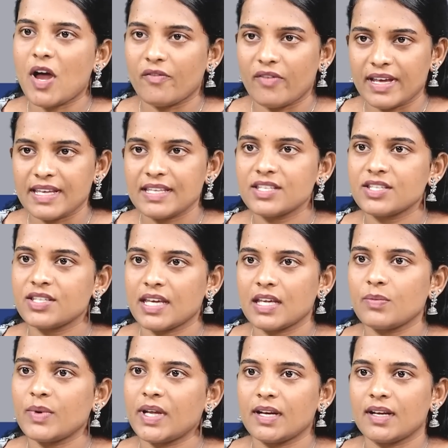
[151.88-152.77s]
మా వైస్
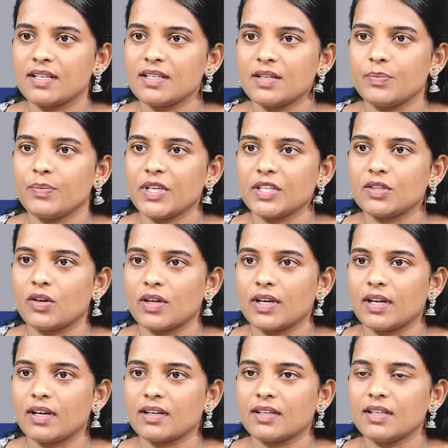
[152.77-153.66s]
చైర్మన్ అండి మీతో
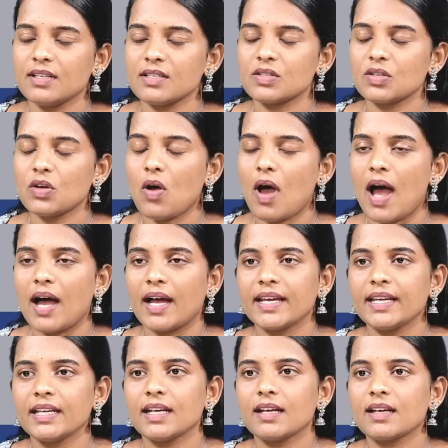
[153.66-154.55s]
అన్నాను కదా సో
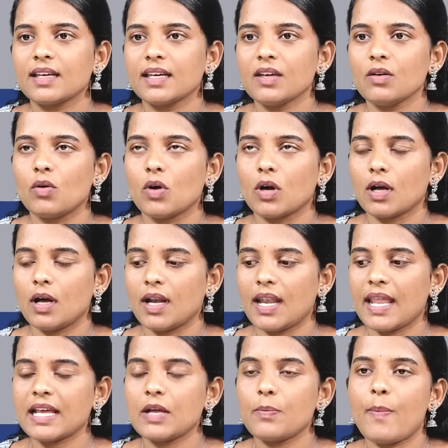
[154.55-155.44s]
ఆయనకి
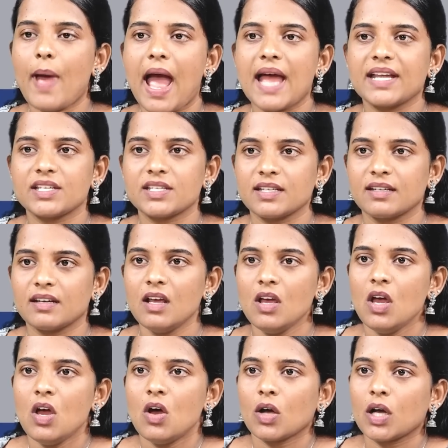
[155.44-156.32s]
అలాగే ప్యాషన్
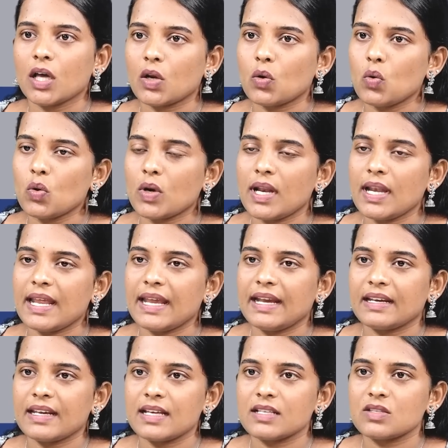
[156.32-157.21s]
ఒక రూరల్
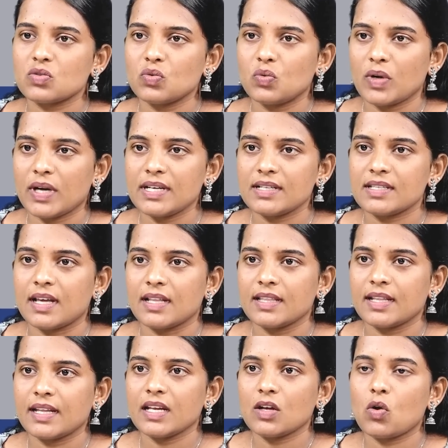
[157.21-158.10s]
ఏరియా స్టూడెంట్స్
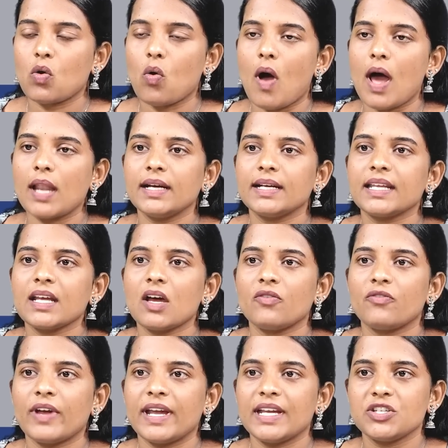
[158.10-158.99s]
అందరినీ క్వాలిటీ
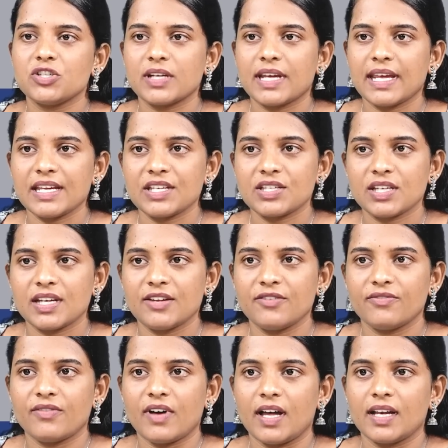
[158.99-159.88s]
ఆఫ్ ఎడ్యుకేషన్
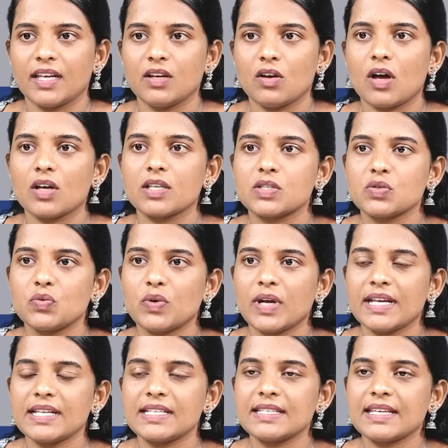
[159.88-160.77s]
ఇవ్వాలి ఆ
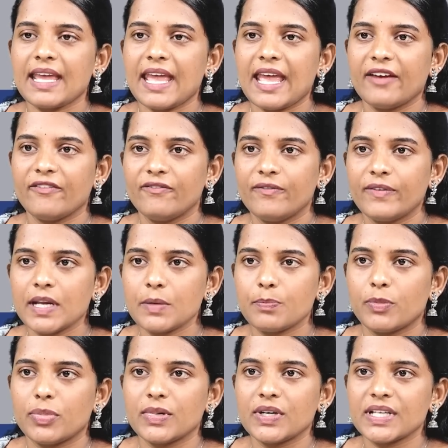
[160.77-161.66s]
స్టూడెంట్స్కి ఎవ్రీ
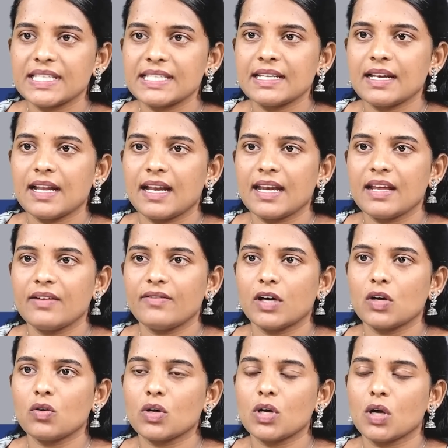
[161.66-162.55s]
పర్సన్
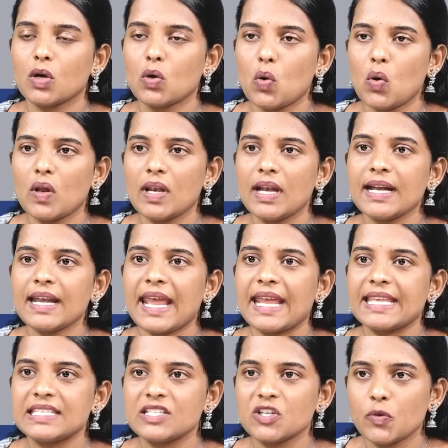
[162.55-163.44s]
అనేవారు ఒక గోల్ అండ్
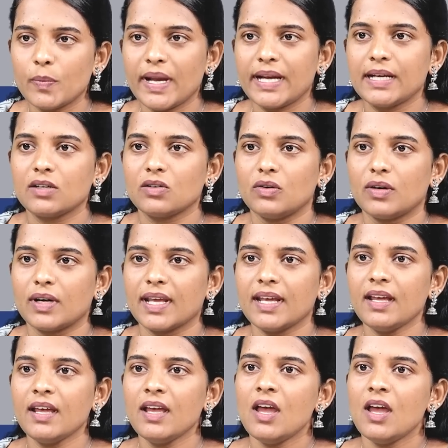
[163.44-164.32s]
అచీవ్మెంట్
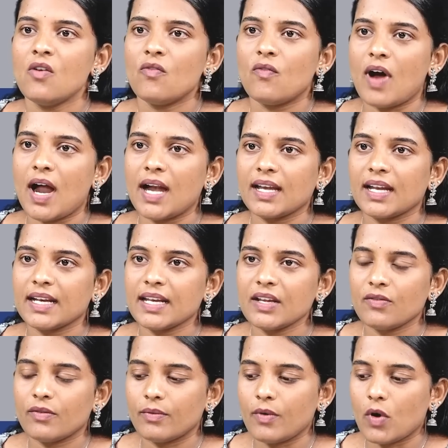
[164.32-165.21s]
ఉంటే
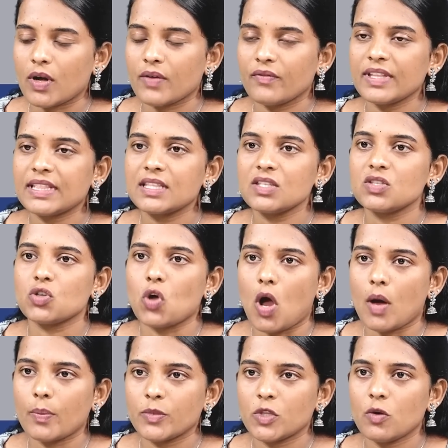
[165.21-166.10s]
వాళ్ళని విత్
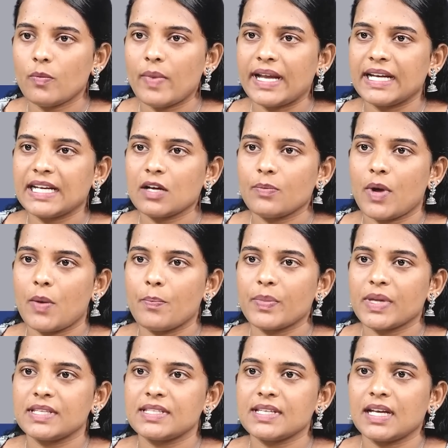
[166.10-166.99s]
జాబ్తో బయటకు
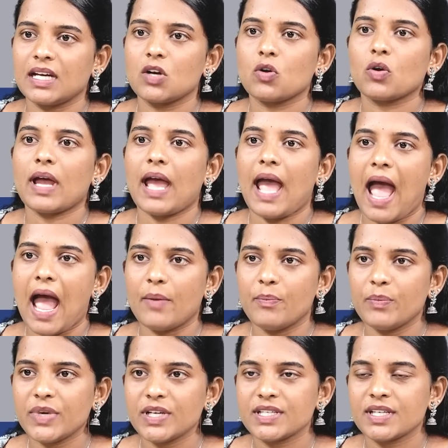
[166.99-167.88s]
పంపించాలని ఒక
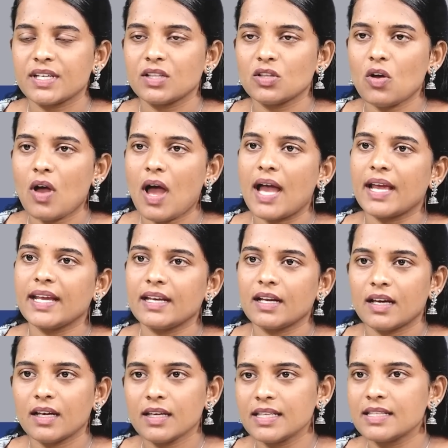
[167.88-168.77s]
అంబిషన్తో
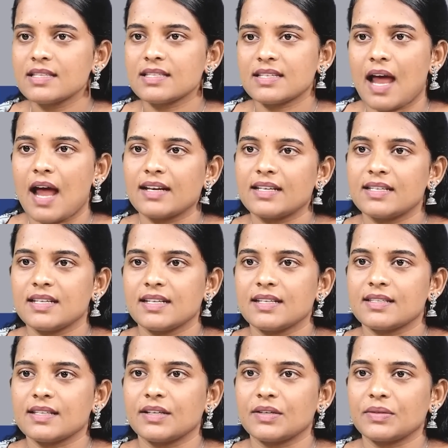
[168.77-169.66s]
ఆయన ఇది స్టార్ట్
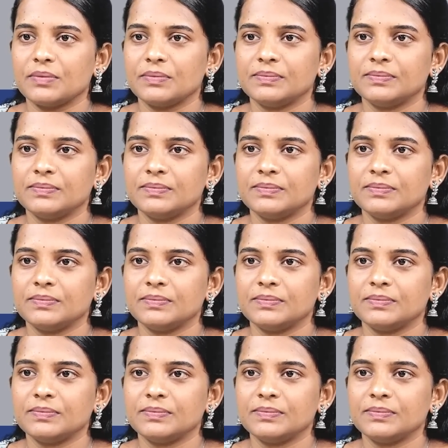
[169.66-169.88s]
చేశారు